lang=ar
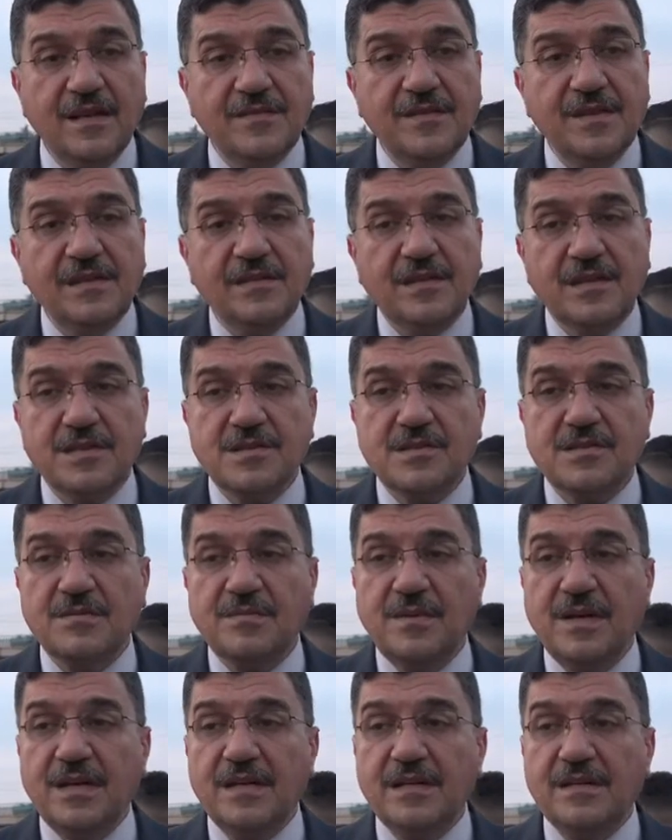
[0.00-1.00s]
هذه
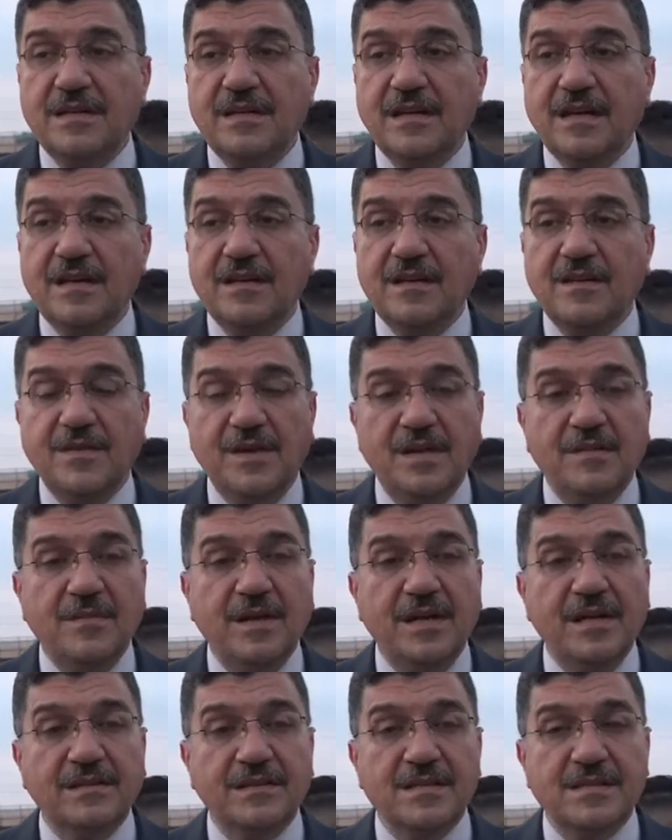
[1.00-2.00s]
الترسبات لغرض
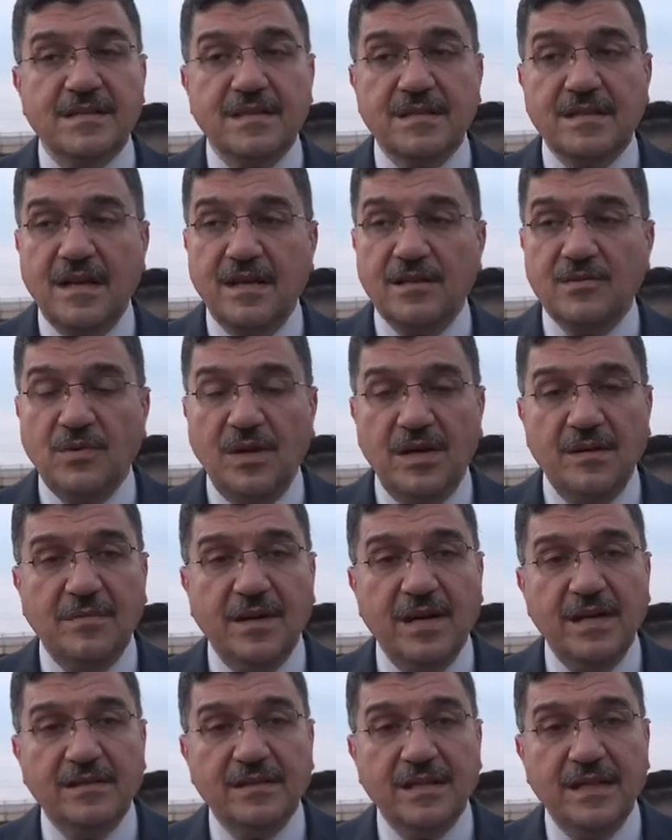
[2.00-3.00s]
حماية السداد
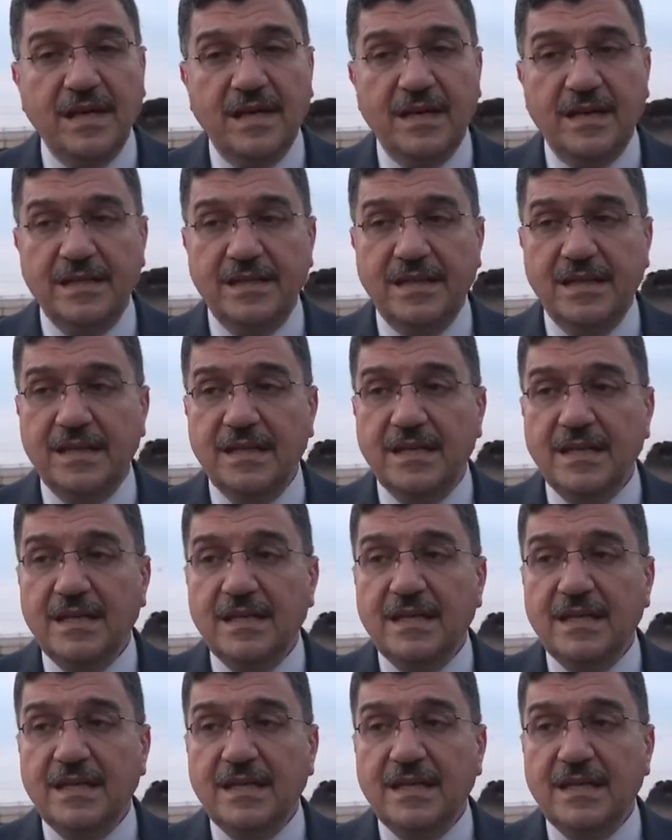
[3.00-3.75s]
وحماية الأهالي